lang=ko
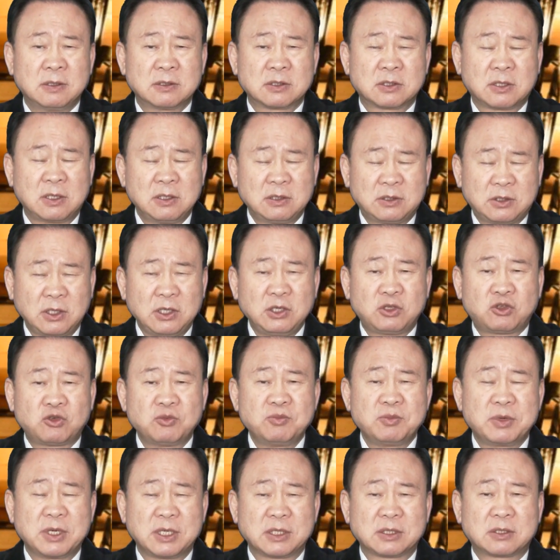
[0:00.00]
철저히
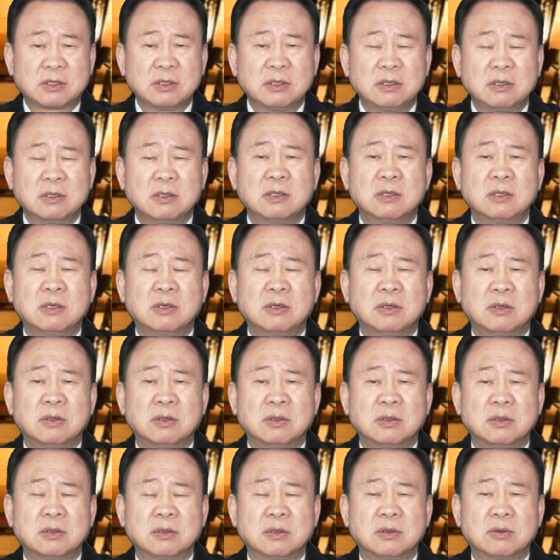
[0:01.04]
준비해서
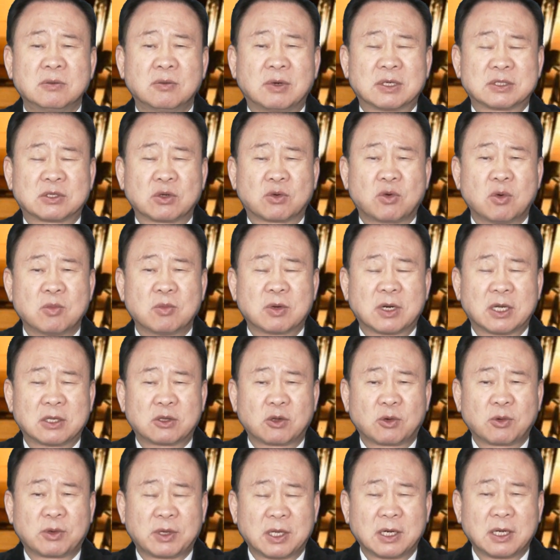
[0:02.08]
와서 공부를
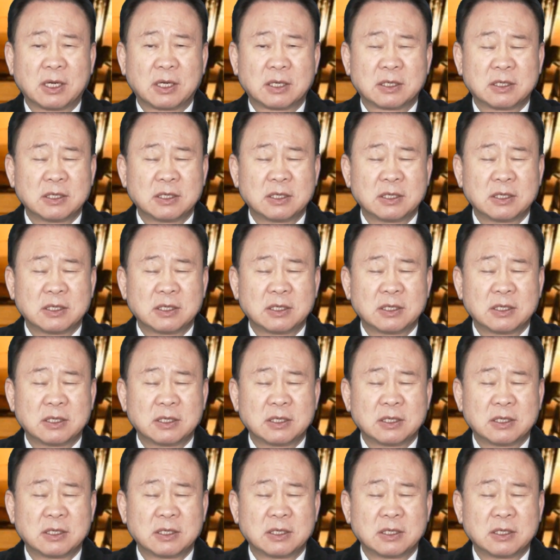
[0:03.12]
하도록 해라.